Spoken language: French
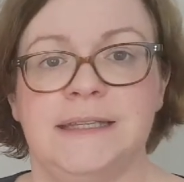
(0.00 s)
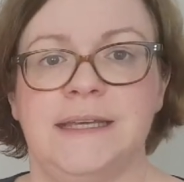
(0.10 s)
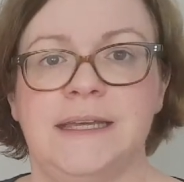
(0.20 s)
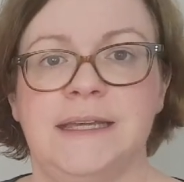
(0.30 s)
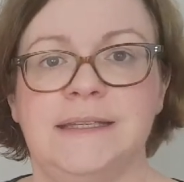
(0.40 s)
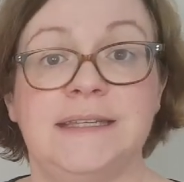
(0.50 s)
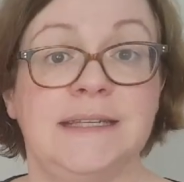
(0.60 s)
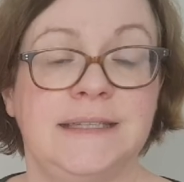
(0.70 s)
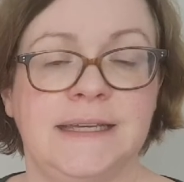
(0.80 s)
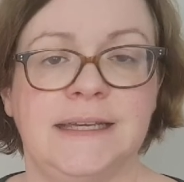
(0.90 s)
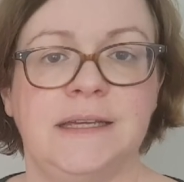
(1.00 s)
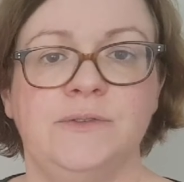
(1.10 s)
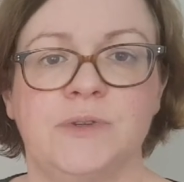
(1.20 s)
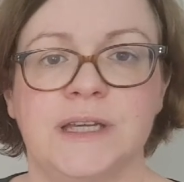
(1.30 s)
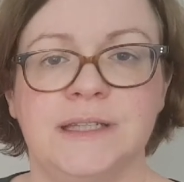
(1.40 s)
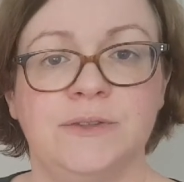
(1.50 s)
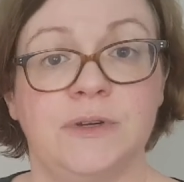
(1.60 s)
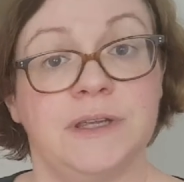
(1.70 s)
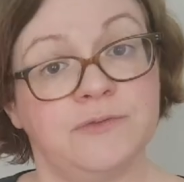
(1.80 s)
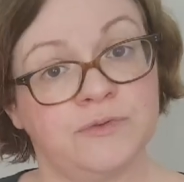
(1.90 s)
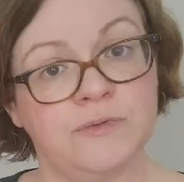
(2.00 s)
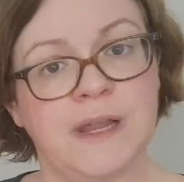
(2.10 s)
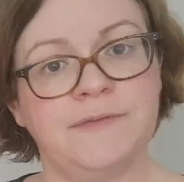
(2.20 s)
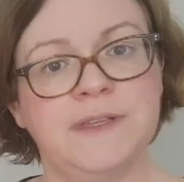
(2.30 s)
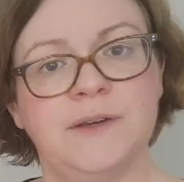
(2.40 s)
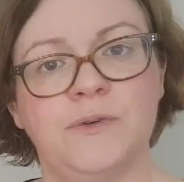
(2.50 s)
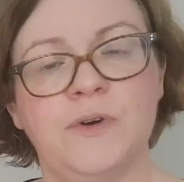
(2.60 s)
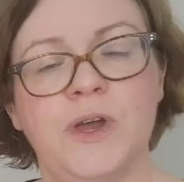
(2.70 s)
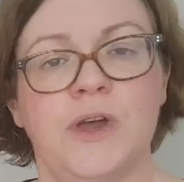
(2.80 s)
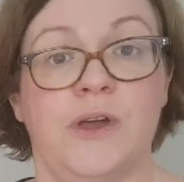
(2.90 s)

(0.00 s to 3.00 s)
idées de critiques de livres sous la vidéo.